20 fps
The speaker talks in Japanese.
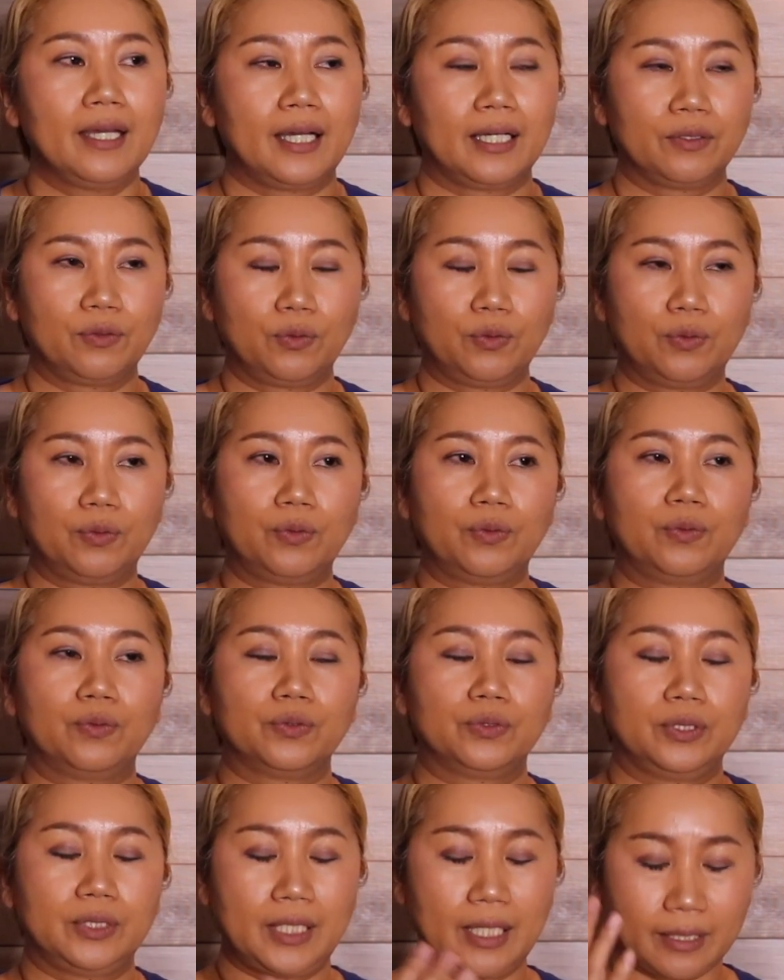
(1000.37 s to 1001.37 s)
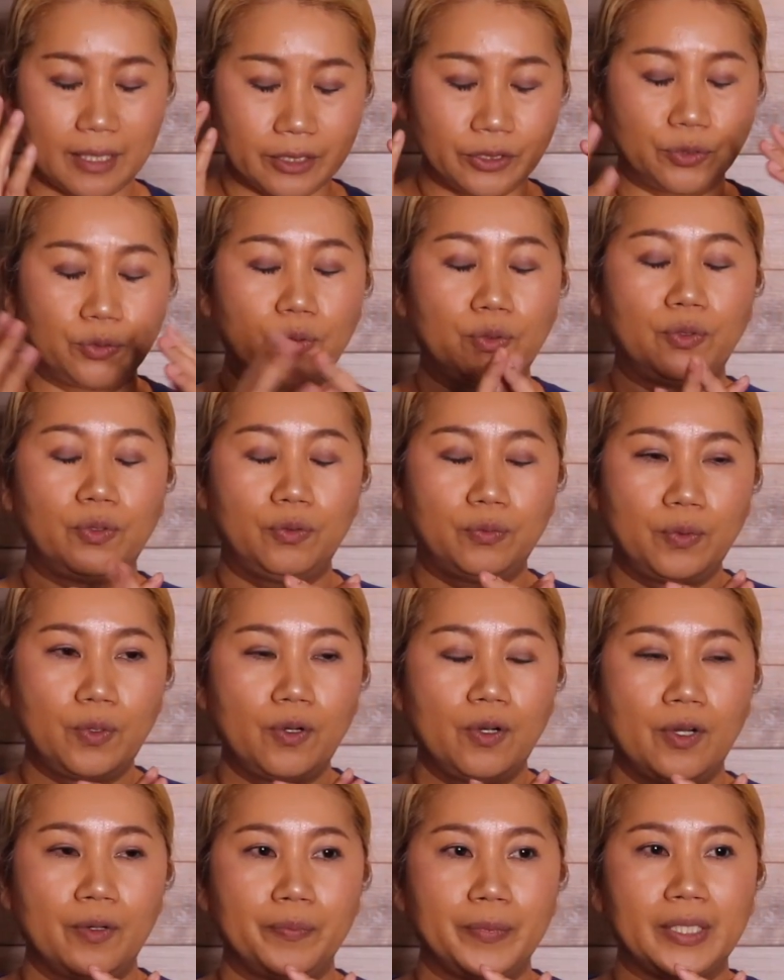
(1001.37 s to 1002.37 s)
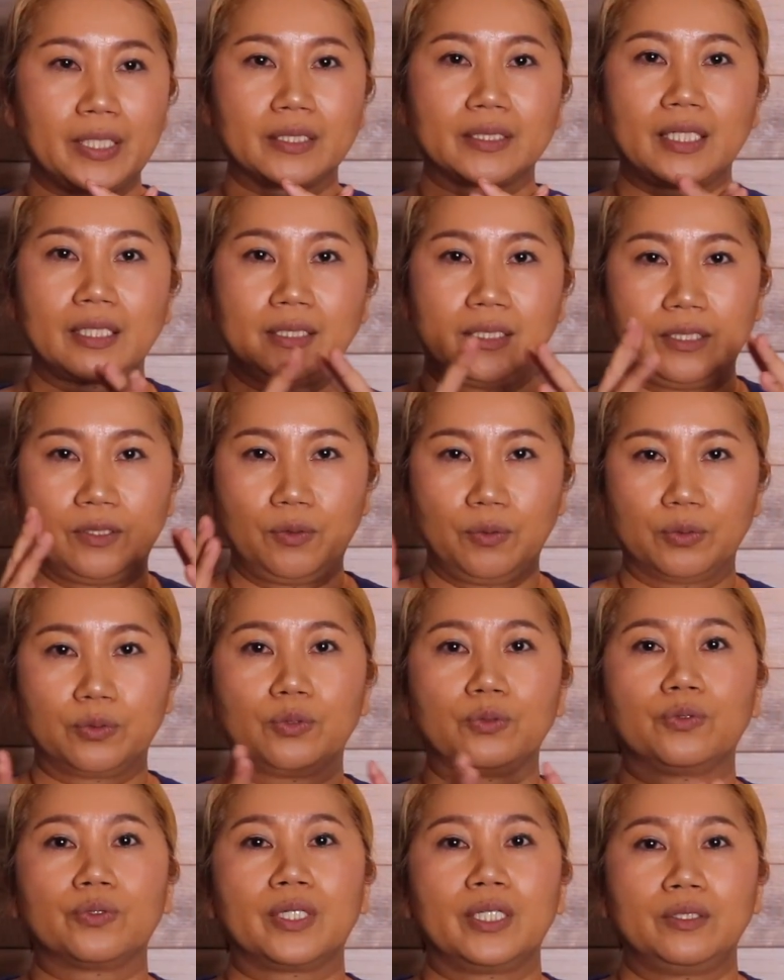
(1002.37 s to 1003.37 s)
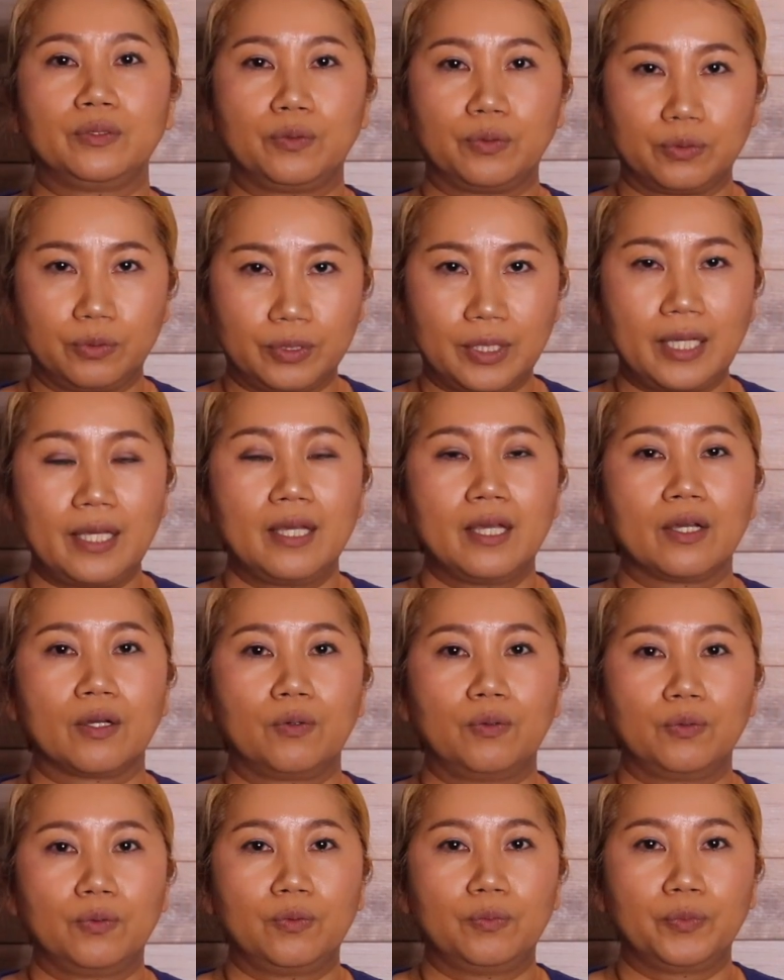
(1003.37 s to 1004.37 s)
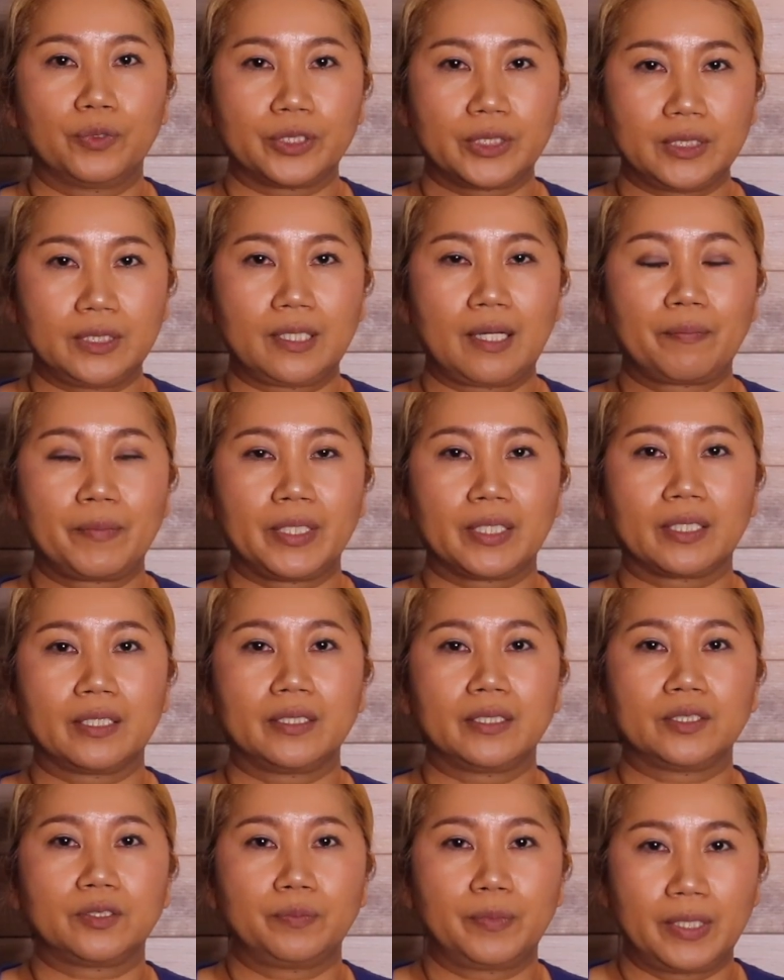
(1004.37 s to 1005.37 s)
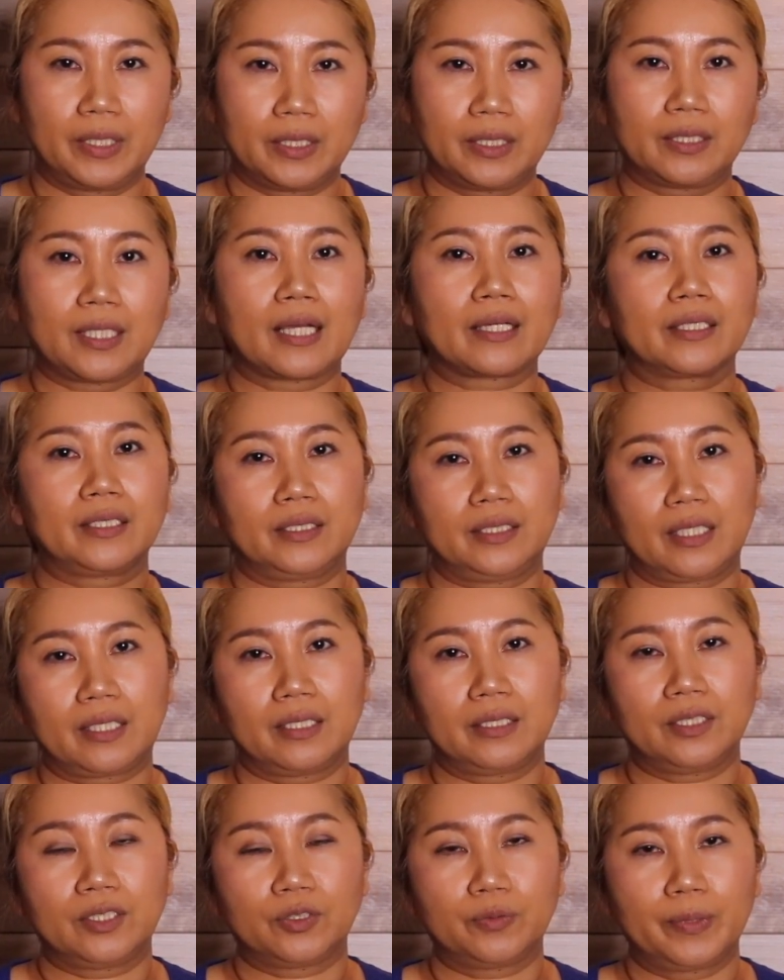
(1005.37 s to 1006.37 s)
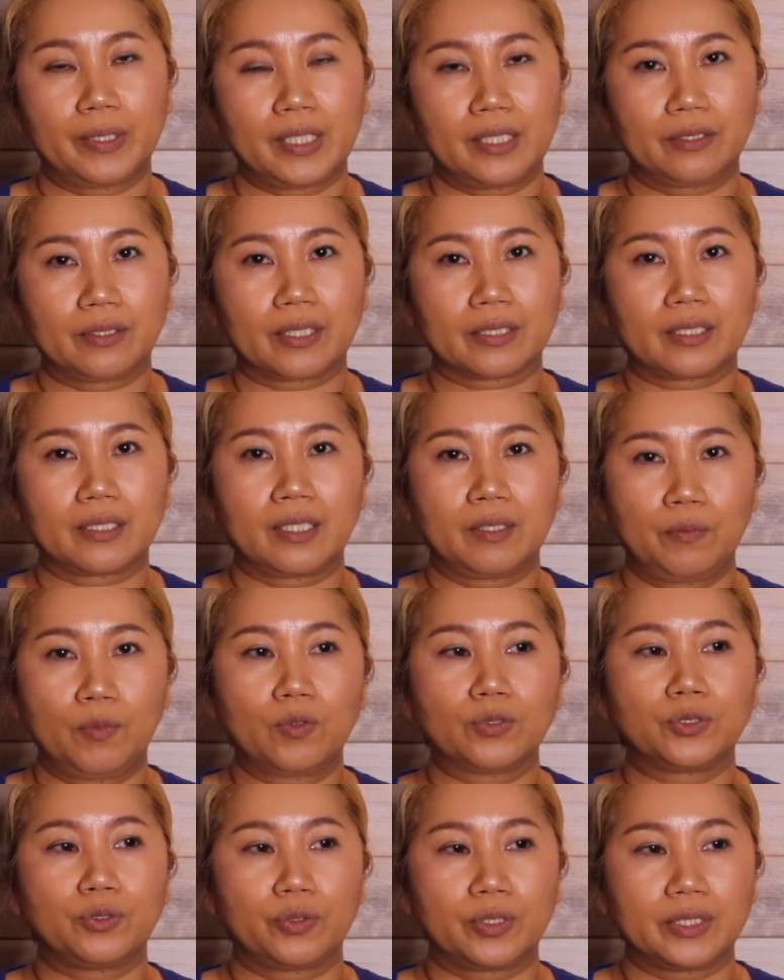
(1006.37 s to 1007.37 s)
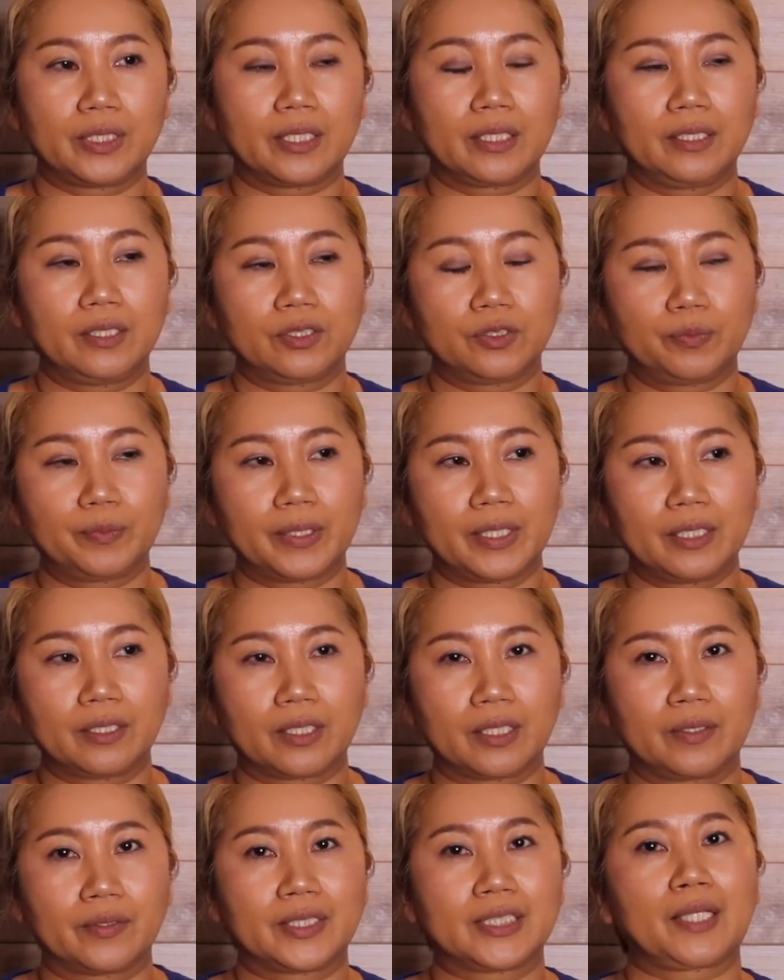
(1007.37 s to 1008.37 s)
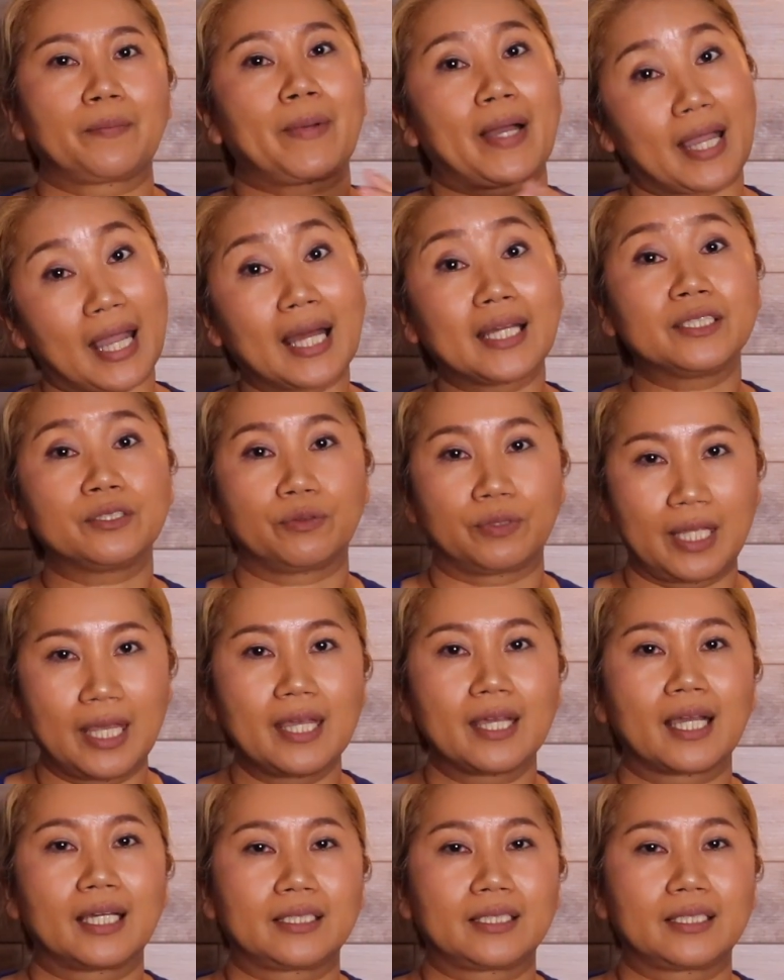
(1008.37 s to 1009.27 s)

あの得た情報を皆さんにこう届けることでこうもしアメリカに住まれ短期的に住まれる方でも長期的に住まれる方来たばっかりの、ね、